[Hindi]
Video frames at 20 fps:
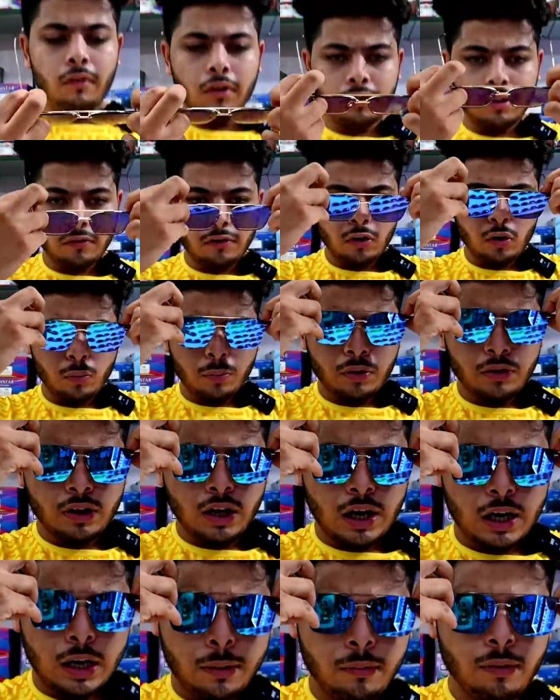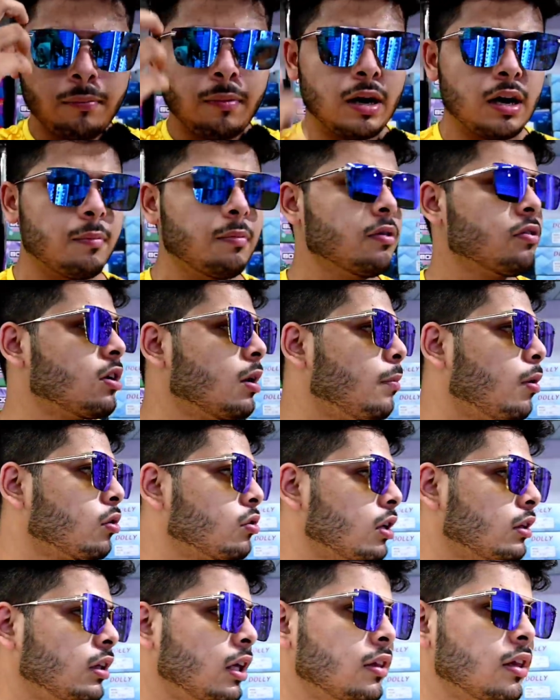वन सिक्सटी रुपीज़ की आइटम है बारह पीस का
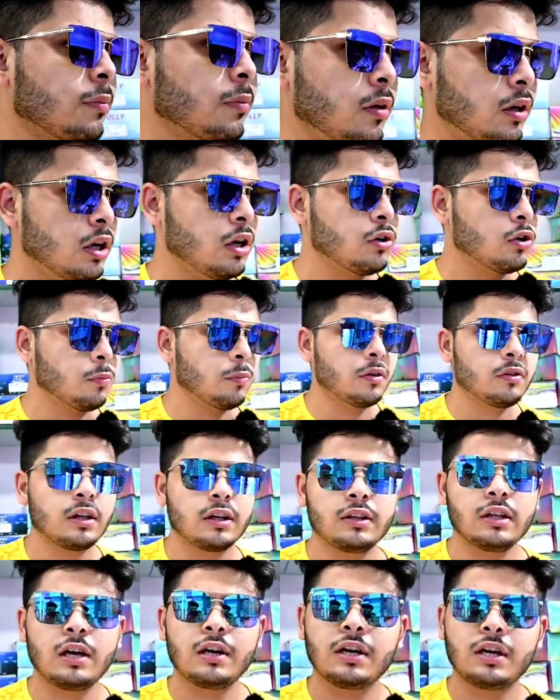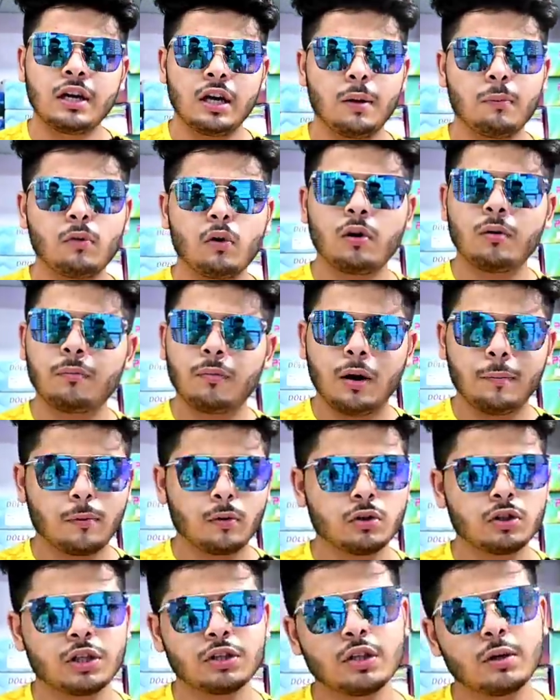बॉक्स आता है वाले रेशो मिक्स आती है लेकिन आपको हम
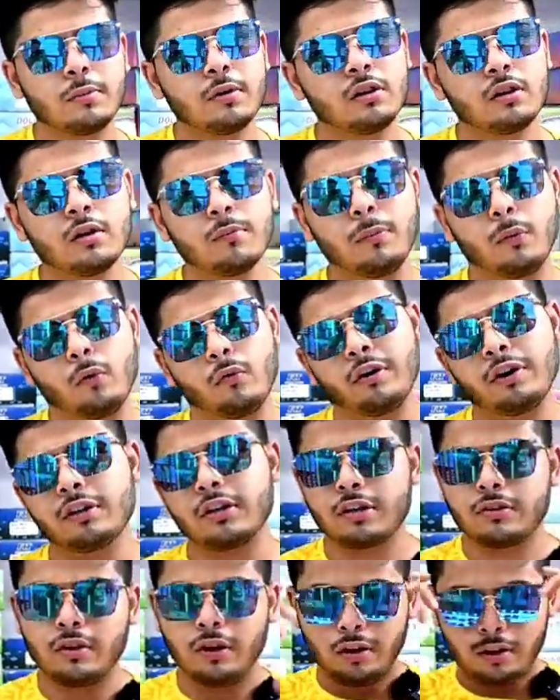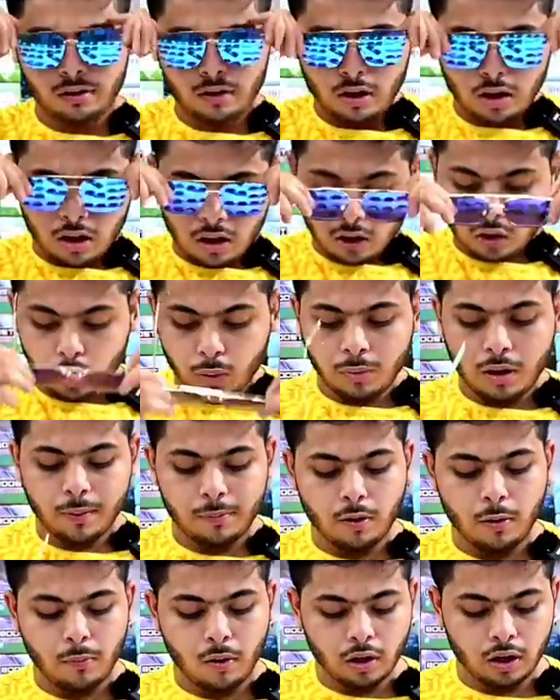आपको छः छः पीस प्रोवाइड कर देंगे जो भी
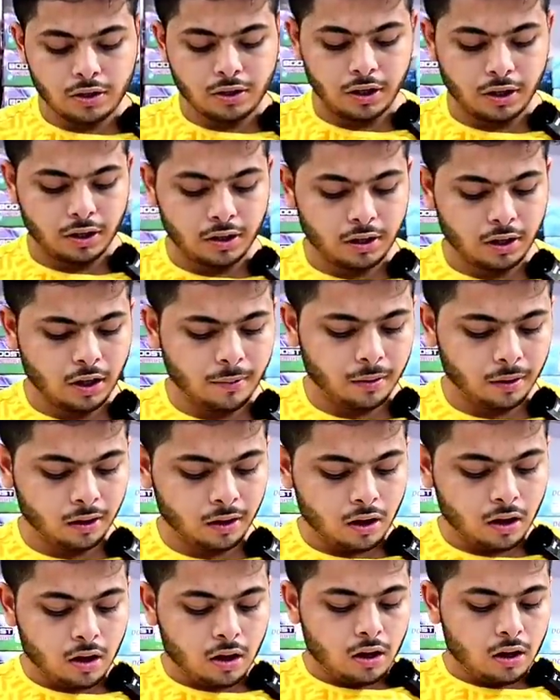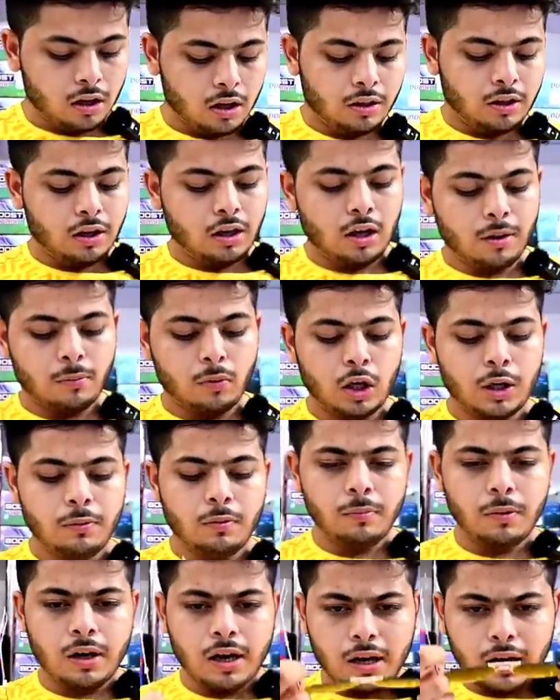आपका मॉडल चाहिए ठीक है भाई ये देखिए आपको ये
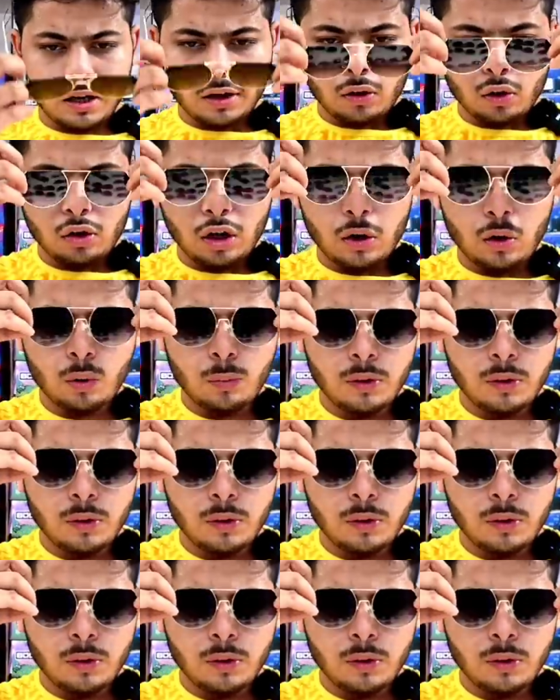भी मिल जाएगा एक सौ साठ